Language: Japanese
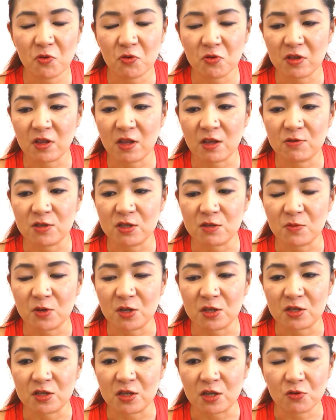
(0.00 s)
ンテ宇治
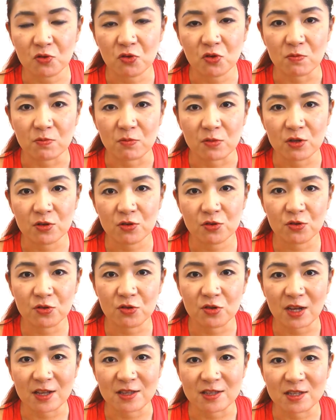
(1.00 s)
抹茶の
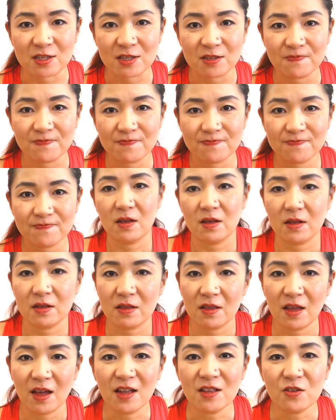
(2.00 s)
ミルククランチ。
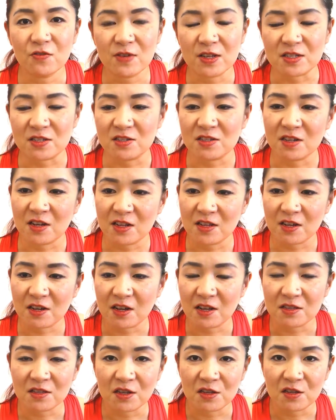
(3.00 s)
であとは追加で
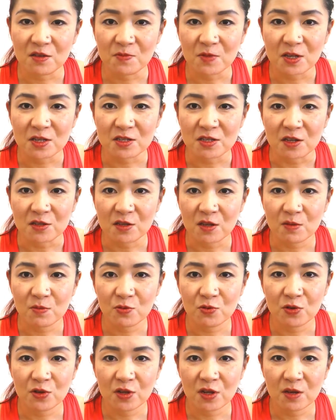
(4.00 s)
買ってきました
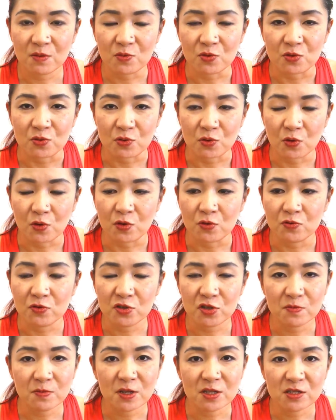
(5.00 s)
セブンイレブンの
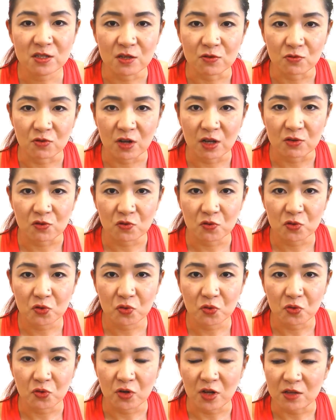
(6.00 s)
宇治抹茶の
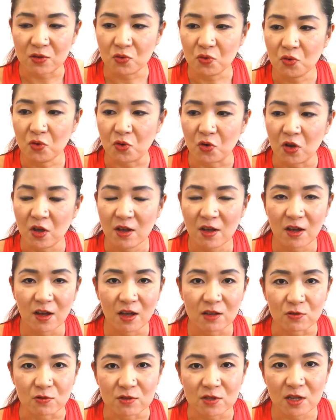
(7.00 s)
ガトーショコラと
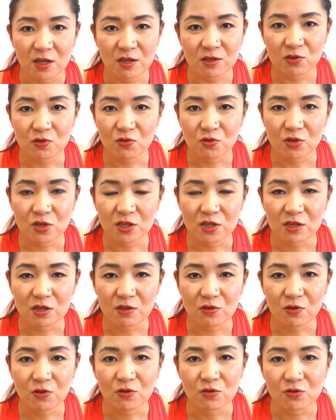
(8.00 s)
あと成城
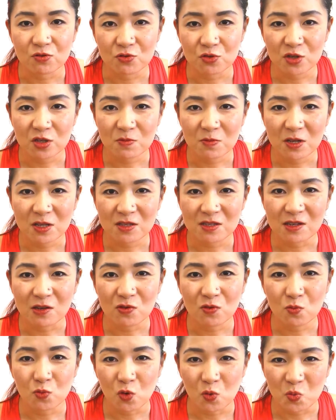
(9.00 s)
石井の宇治抹
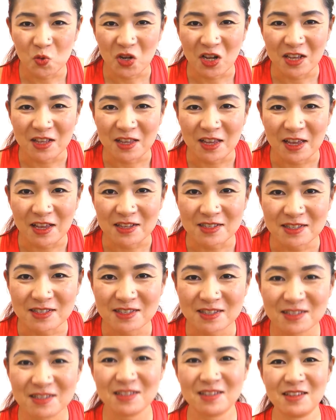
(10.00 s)
茶のモンブランで
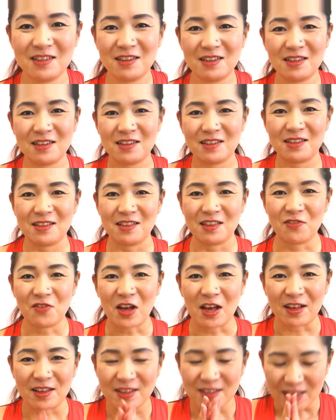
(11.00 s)
すで
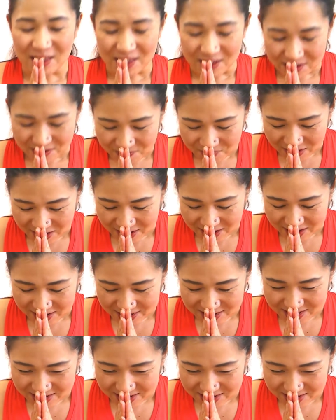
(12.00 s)
はいただきます